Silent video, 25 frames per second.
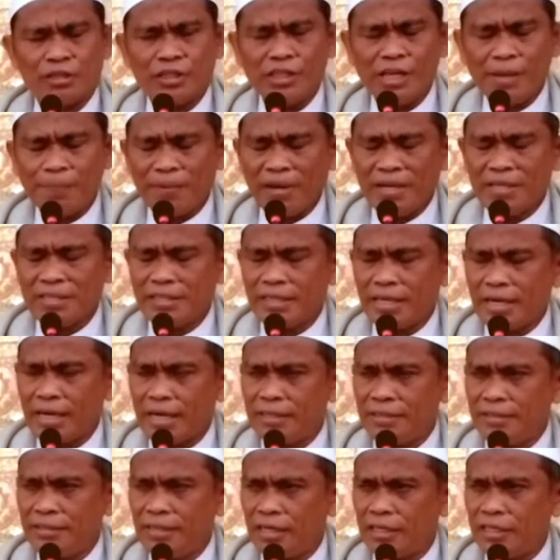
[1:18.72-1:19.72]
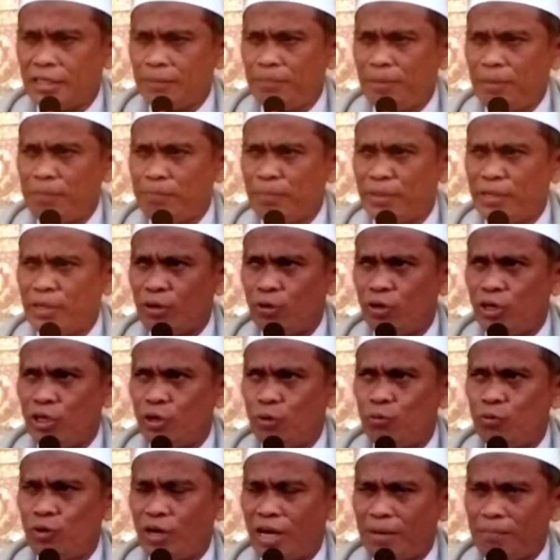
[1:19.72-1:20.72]
setiap ajaran yang dipimpin
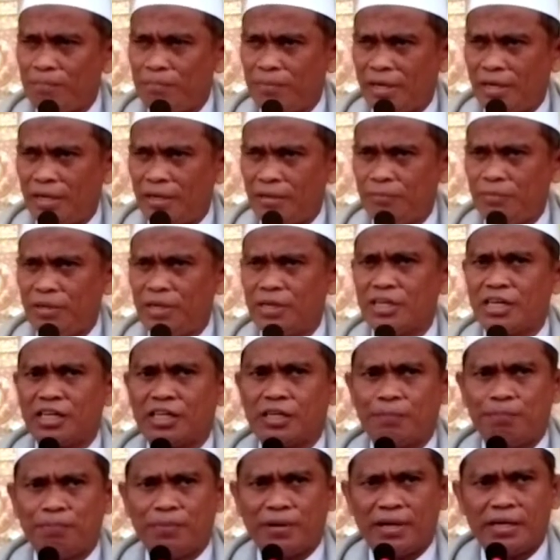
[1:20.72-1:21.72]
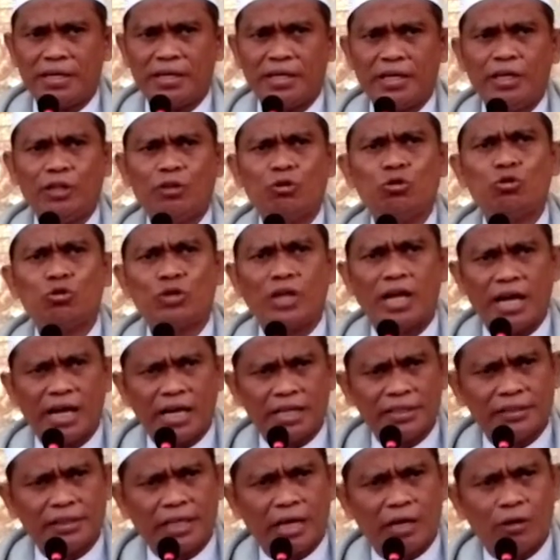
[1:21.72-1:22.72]
oleh ulama yang ke depan itu sudah
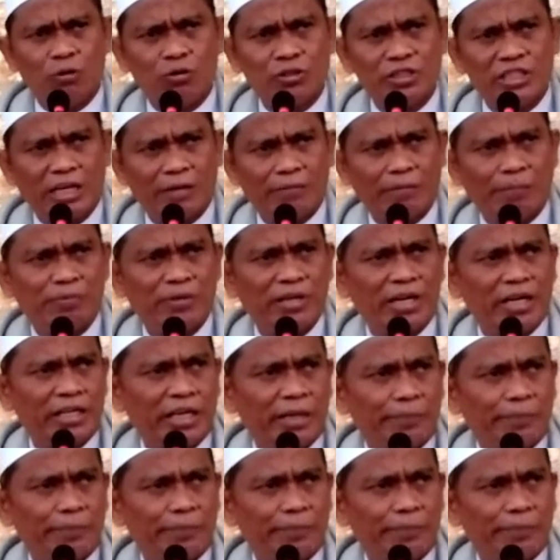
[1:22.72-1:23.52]
akan tanggung jawab di